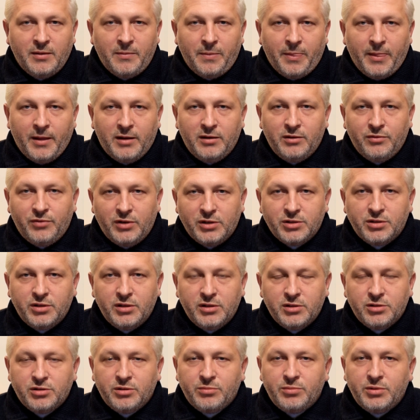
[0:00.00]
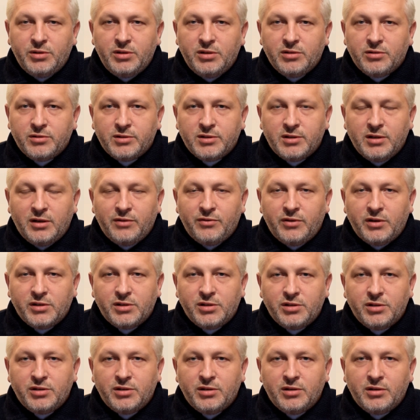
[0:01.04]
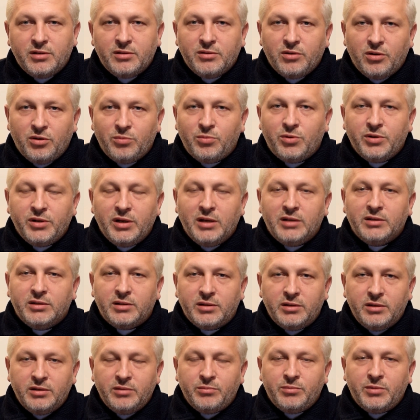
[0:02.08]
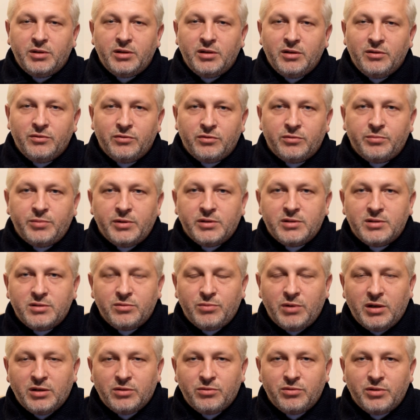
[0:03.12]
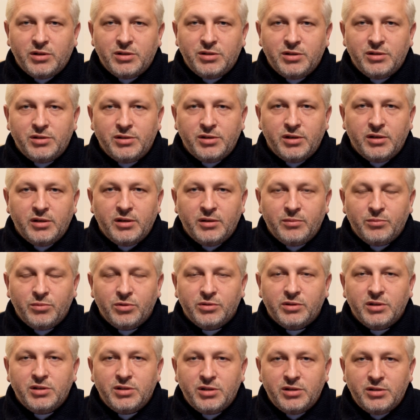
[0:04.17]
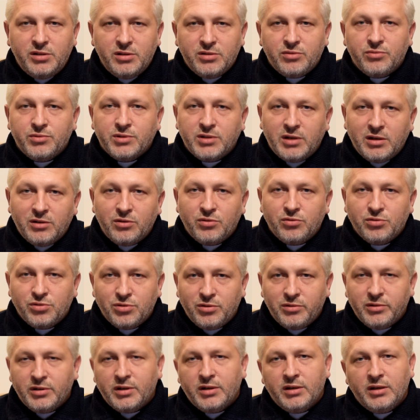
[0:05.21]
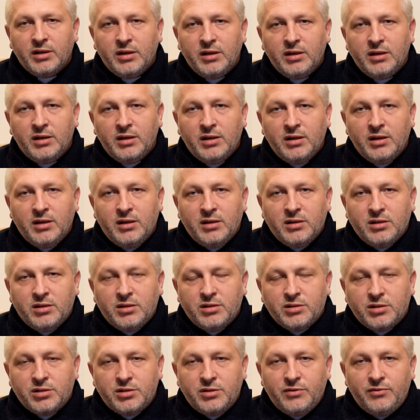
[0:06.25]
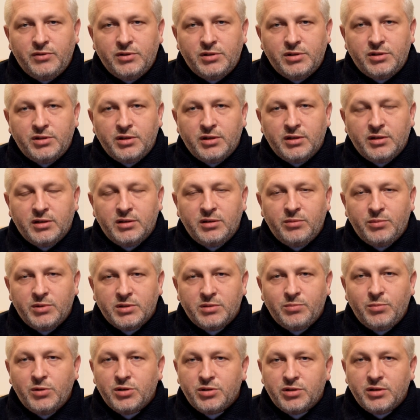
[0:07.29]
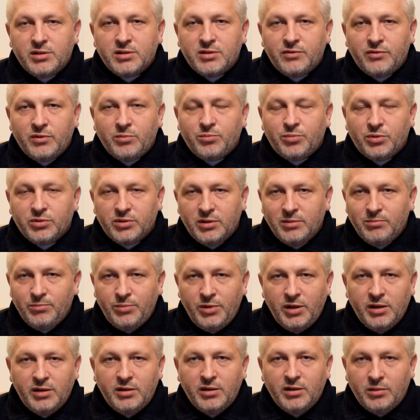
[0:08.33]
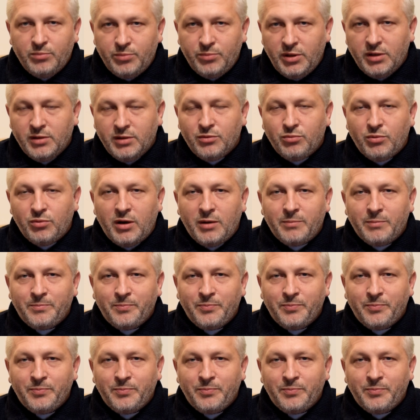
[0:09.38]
ale ważne jest, żeby nie zostawać obojętnym wobec zła, które się dzieje, bo te dzieci są zagrożone rzeczywiście niebezpieczeństwem potępienia, piekła.